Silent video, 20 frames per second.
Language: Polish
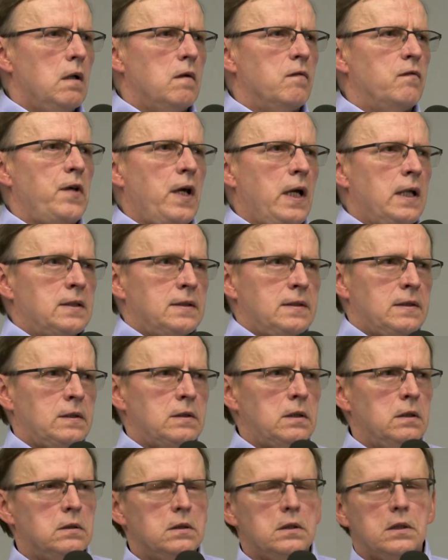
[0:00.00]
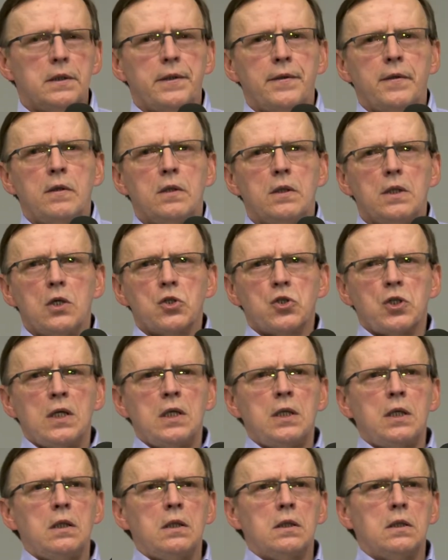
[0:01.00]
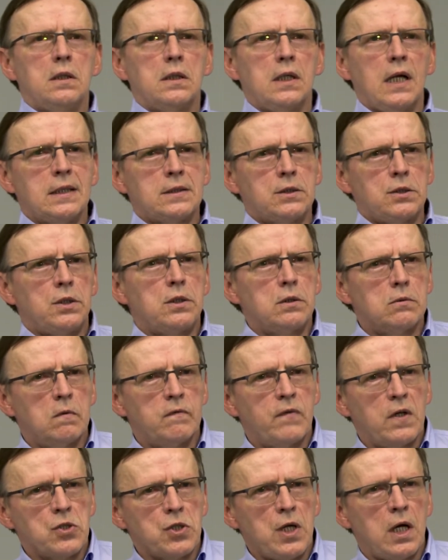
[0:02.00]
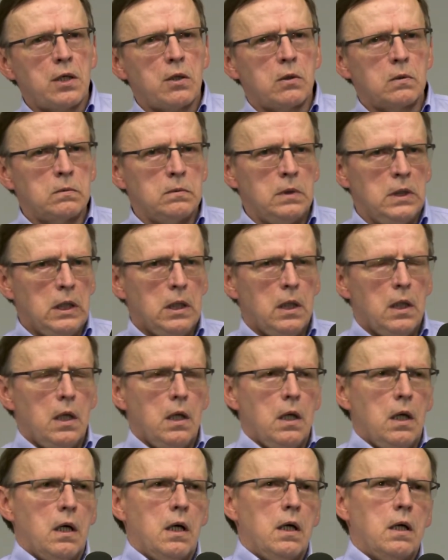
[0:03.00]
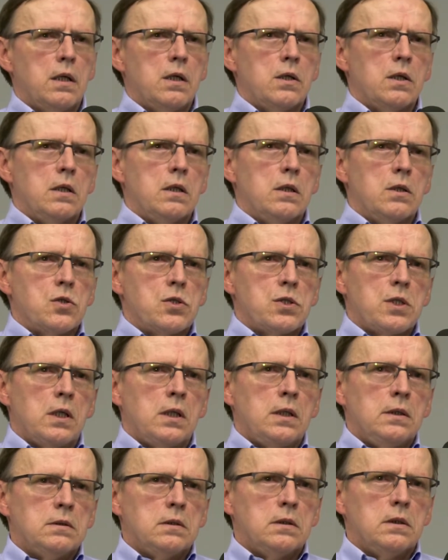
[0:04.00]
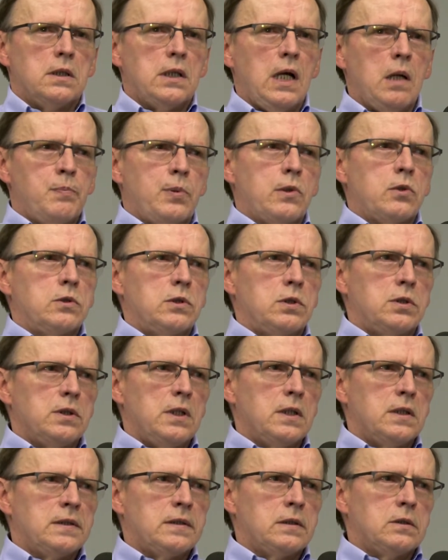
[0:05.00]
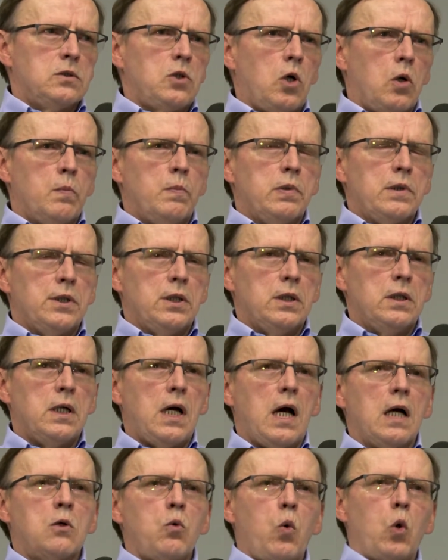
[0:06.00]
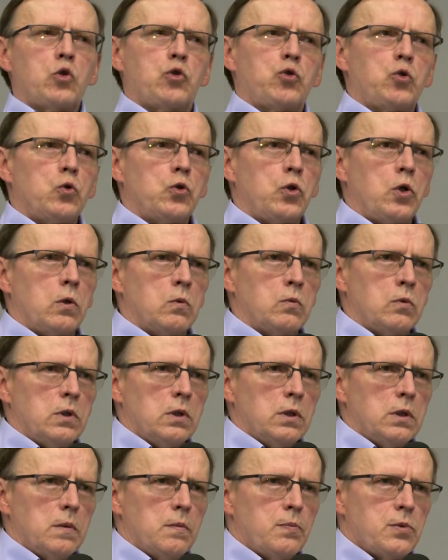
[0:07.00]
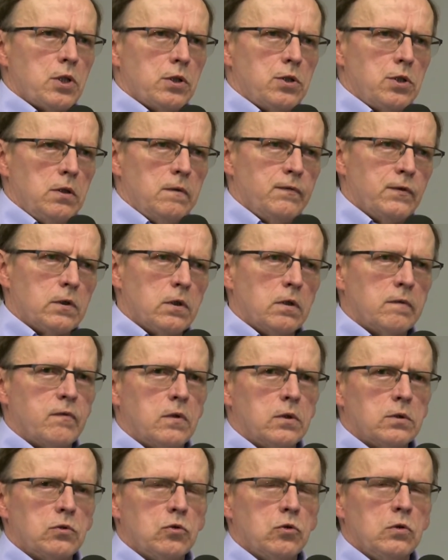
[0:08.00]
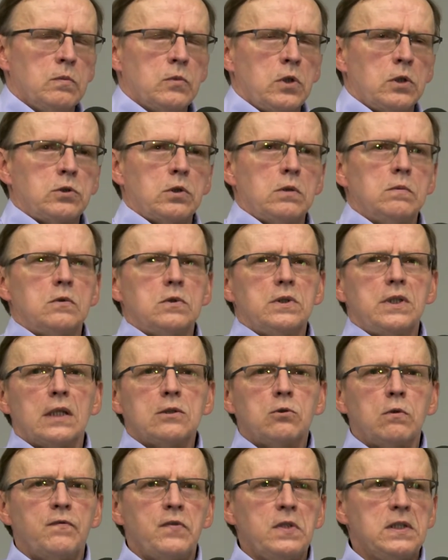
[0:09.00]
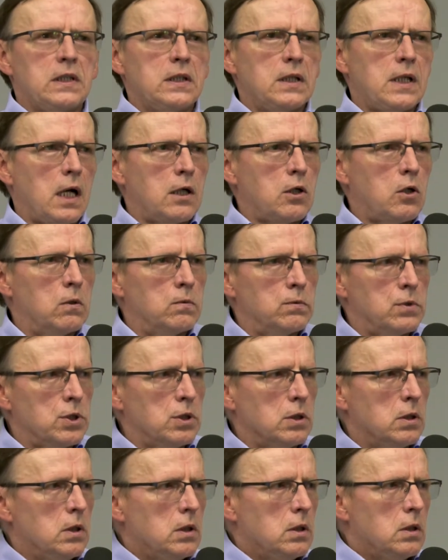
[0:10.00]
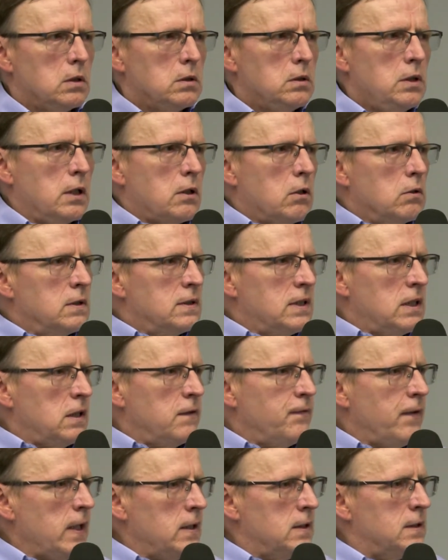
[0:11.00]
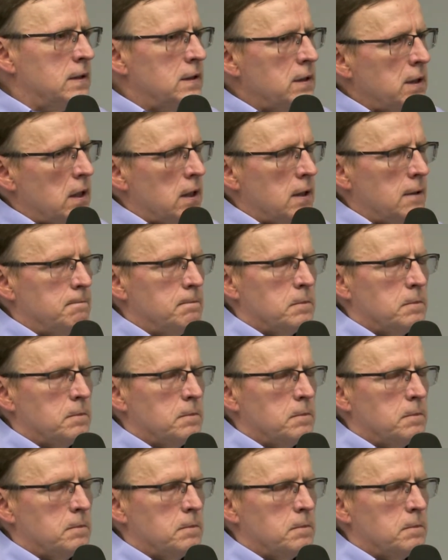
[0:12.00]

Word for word: Więc e, jeżeli radni uważają, E, że raport jest dobry, a głosują e, przeciwko wotum, no to ja tu widzę jakąś niekonsekwencję.